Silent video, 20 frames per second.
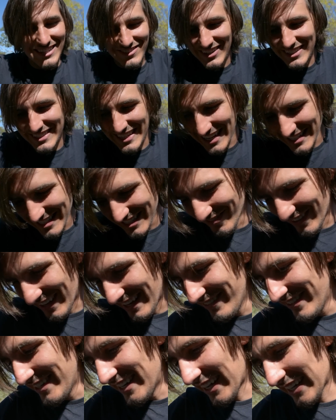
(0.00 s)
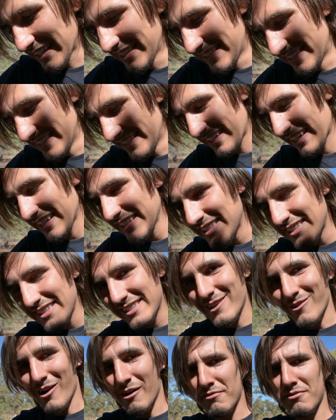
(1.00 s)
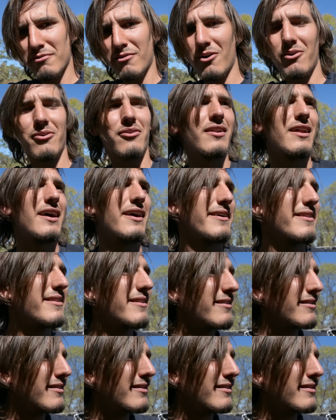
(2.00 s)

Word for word: Es war das erste Mal wieder richtig, richtig Gravel Road nach